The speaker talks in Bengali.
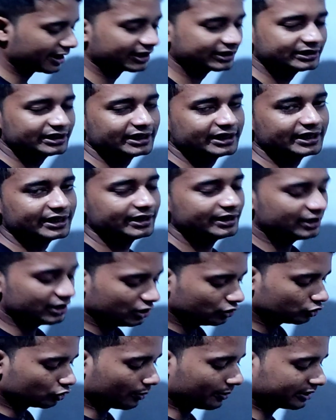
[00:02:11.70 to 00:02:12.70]
এখান থেকে
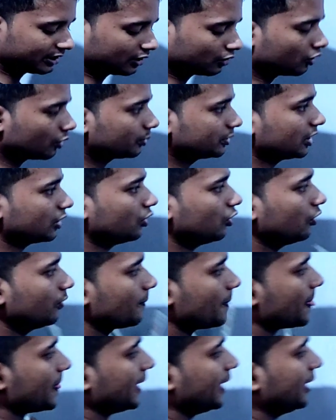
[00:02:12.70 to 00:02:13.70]
সমাধান করবো দেখো
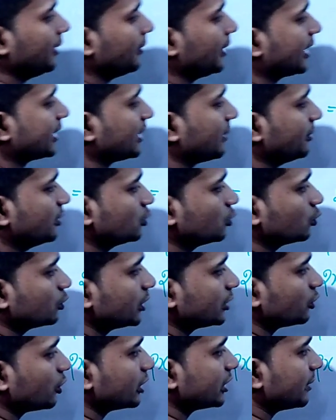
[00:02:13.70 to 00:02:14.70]
এই একটা
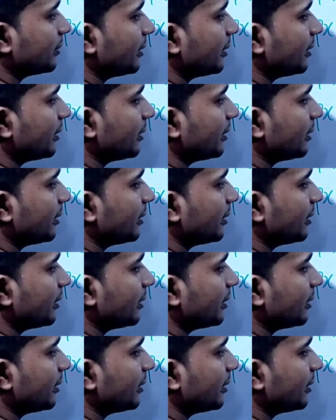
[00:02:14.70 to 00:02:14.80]
বিন্দুতে চলে